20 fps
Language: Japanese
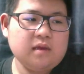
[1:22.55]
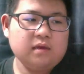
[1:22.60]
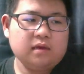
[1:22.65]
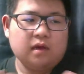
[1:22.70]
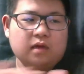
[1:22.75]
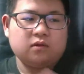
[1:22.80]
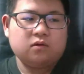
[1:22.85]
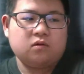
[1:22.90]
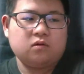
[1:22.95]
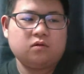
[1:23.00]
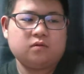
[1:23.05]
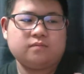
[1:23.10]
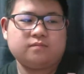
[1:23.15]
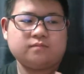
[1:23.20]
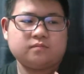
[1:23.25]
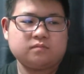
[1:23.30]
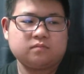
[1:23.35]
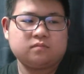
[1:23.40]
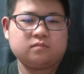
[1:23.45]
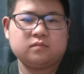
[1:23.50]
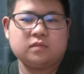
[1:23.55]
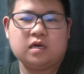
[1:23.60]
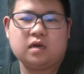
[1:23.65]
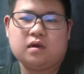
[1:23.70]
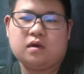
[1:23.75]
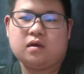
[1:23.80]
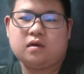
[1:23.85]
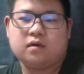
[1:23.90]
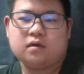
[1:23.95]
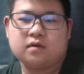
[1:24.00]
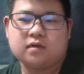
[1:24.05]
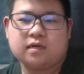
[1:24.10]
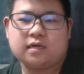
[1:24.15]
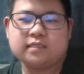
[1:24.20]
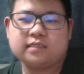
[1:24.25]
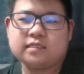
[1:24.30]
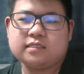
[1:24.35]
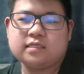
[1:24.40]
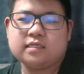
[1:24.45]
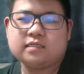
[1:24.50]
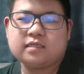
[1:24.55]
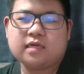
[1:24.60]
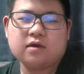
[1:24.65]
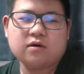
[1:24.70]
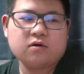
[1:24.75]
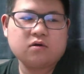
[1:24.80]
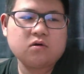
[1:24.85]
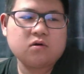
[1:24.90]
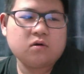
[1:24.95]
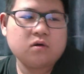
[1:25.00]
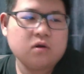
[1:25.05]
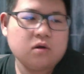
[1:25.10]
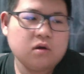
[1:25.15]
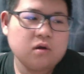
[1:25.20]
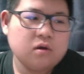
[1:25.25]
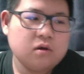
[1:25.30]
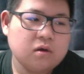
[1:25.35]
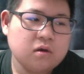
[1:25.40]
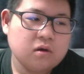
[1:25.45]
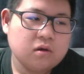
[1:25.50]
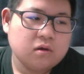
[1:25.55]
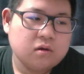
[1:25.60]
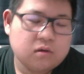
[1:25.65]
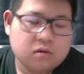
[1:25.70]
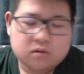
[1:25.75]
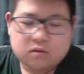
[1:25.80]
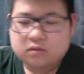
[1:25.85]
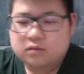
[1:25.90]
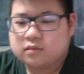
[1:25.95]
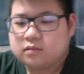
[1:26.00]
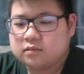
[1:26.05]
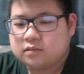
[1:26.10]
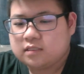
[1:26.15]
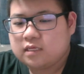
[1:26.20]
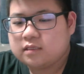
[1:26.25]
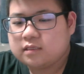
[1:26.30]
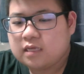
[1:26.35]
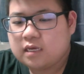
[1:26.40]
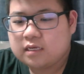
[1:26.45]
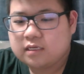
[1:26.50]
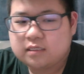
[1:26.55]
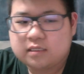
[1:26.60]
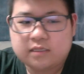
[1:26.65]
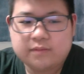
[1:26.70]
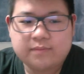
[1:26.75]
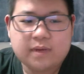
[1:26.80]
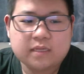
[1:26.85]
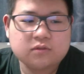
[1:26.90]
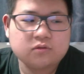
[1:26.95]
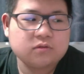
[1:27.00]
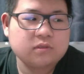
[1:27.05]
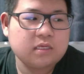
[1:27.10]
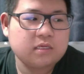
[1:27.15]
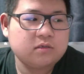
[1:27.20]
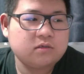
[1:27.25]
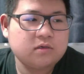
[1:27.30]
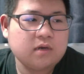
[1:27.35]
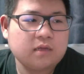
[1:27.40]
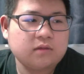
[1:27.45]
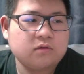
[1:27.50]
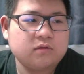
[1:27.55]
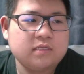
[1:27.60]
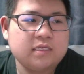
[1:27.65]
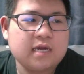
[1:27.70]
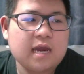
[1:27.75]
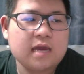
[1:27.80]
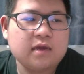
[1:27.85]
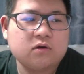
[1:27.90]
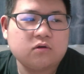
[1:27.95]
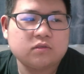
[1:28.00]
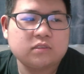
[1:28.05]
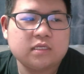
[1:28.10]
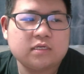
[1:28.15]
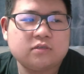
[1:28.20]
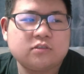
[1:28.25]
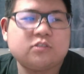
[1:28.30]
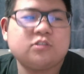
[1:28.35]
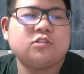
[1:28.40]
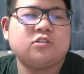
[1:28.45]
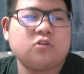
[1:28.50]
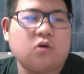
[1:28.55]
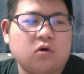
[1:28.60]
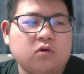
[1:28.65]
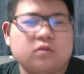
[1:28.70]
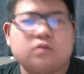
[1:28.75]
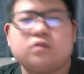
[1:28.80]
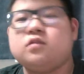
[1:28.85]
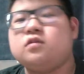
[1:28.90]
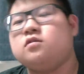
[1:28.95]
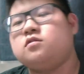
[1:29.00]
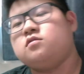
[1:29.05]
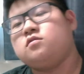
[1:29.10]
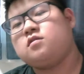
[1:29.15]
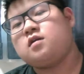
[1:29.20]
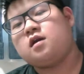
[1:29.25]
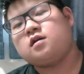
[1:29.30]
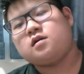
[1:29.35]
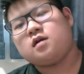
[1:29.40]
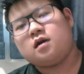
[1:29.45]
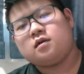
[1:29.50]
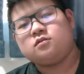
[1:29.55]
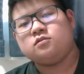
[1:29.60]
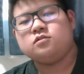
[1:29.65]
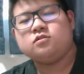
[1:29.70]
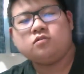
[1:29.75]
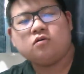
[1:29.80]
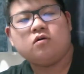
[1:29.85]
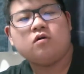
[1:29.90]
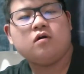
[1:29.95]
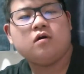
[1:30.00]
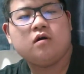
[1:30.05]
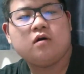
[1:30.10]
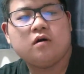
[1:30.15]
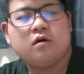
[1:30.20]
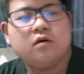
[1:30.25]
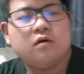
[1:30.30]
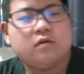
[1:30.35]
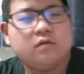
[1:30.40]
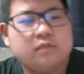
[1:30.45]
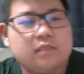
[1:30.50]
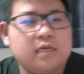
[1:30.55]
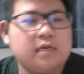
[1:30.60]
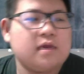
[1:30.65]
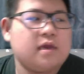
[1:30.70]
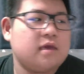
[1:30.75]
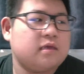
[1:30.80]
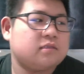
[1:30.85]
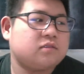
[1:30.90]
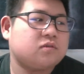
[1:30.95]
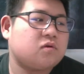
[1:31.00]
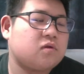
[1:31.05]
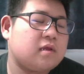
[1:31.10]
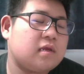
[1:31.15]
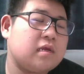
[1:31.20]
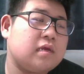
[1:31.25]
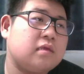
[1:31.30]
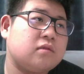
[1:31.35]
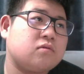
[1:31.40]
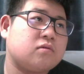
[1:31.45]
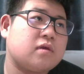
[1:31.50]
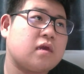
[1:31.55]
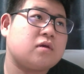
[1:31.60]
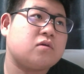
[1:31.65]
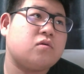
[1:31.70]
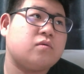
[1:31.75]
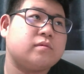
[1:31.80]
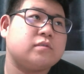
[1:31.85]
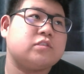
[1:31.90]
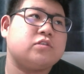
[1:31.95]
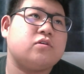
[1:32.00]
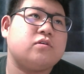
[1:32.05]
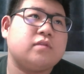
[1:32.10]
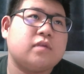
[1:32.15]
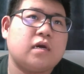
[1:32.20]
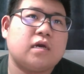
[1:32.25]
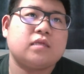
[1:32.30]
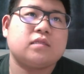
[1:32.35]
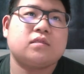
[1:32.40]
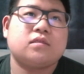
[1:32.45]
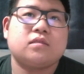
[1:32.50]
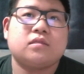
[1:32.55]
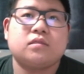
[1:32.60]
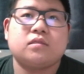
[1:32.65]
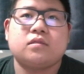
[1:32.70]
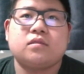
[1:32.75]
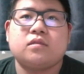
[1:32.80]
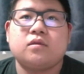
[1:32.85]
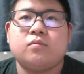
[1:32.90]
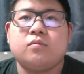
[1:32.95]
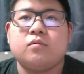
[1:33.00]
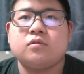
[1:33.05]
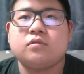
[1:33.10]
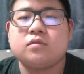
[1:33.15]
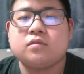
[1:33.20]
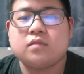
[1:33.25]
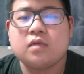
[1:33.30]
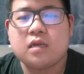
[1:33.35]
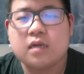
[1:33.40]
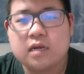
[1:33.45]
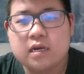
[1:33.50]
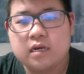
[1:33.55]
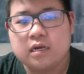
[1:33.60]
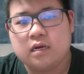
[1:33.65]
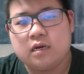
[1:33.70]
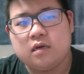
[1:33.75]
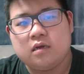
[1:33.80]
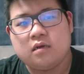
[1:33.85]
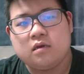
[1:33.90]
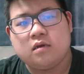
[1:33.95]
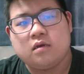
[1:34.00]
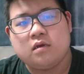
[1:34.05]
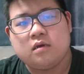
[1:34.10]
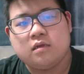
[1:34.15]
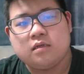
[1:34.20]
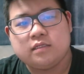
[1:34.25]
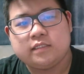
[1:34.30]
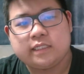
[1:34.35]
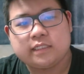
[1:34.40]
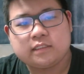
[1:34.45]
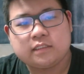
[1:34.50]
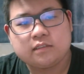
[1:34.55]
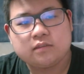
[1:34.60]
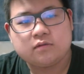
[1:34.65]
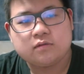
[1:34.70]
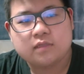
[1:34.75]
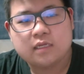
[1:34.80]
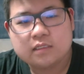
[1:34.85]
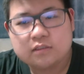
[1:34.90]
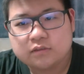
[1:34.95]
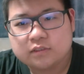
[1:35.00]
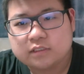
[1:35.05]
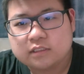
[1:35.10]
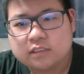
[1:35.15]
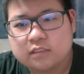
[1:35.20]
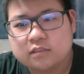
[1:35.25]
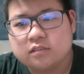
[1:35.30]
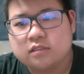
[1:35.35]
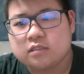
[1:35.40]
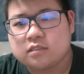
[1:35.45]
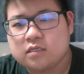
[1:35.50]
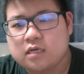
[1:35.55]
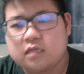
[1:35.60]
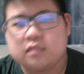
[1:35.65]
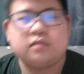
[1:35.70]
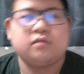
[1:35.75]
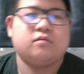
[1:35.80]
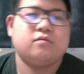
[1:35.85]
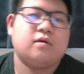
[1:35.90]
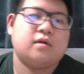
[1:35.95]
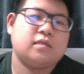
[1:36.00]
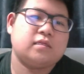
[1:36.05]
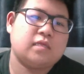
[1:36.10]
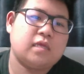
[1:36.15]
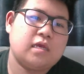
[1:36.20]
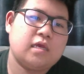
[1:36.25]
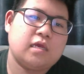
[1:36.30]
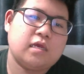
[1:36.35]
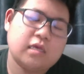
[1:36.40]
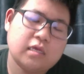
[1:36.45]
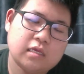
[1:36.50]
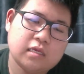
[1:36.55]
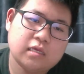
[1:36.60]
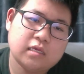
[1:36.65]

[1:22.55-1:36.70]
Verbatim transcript: あの、なあ、体全体を全体にまとっているあの苦いコーティングするぞっていうギャグがあるんですよ。で、それのギャグ面白いなって思ったら、リサちゃんの何を知ってるんですかって言われて、